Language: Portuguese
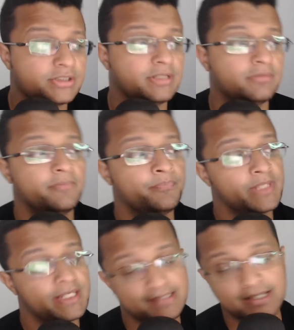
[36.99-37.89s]
Então
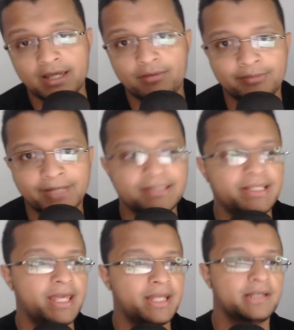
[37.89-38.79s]
isso aqui é uma
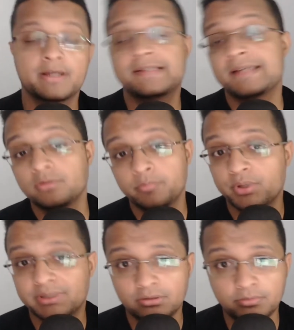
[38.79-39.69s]
matéria que saiu no
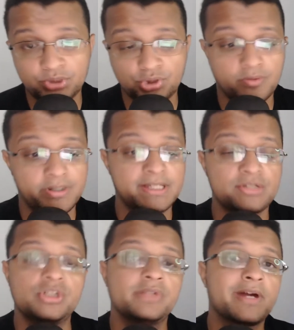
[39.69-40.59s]
portal do Bitcoin e a
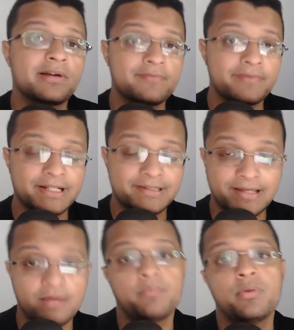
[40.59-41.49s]
gente vai
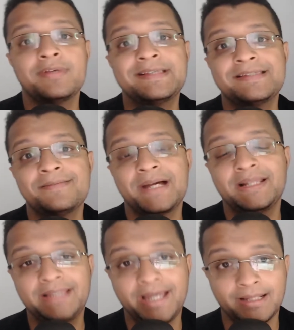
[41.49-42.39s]
conversar um pouco em cima
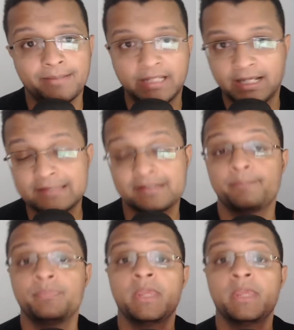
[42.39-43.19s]
dela, beleza?